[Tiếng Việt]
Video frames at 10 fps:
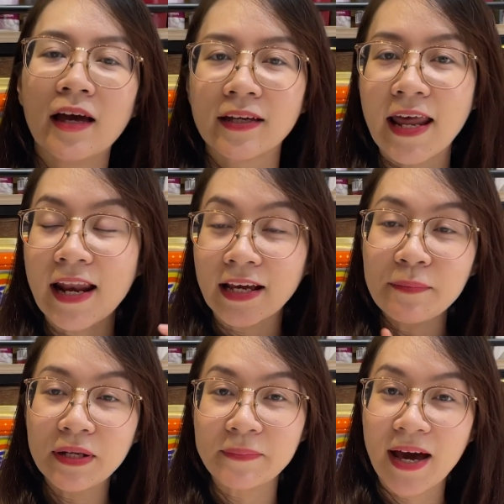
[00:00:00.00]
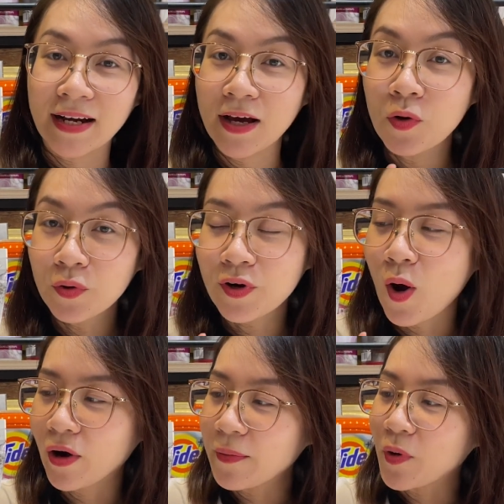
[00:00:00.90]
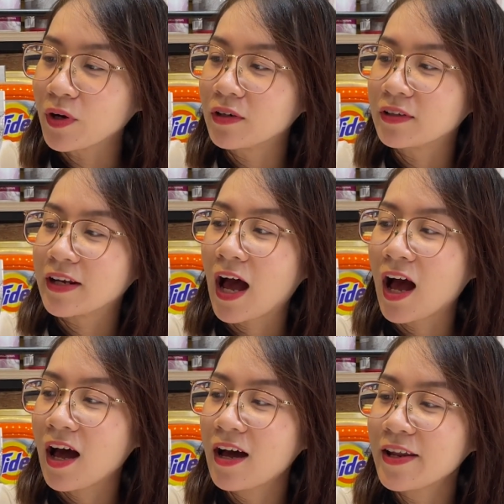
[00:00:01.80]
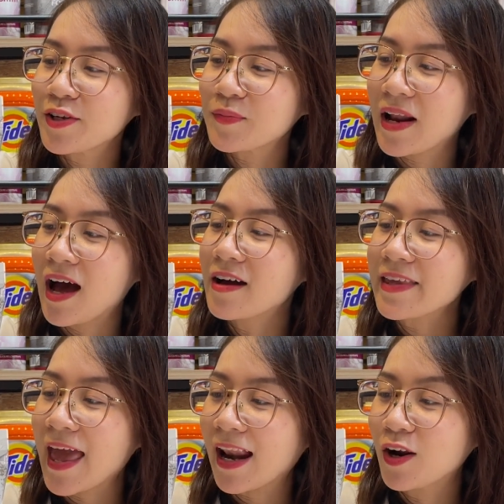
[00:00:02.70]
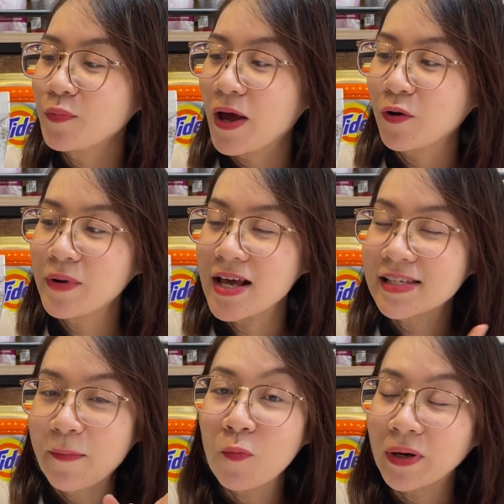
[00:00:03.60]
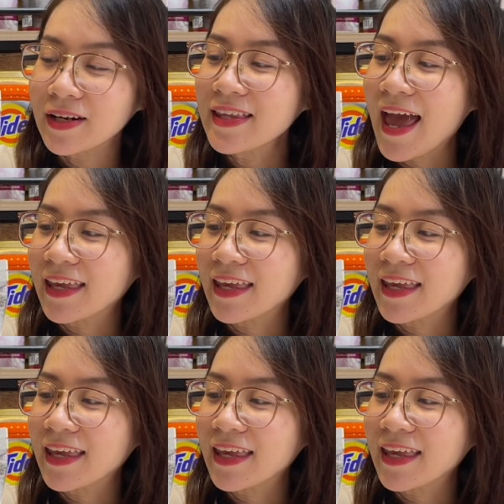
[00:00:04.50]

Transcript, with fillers: đây là cái bịch bằng đã khui rồi đây mọi người đó nói chung là ở nhà là lúc nào cũng để sẵn một bịch ở nhà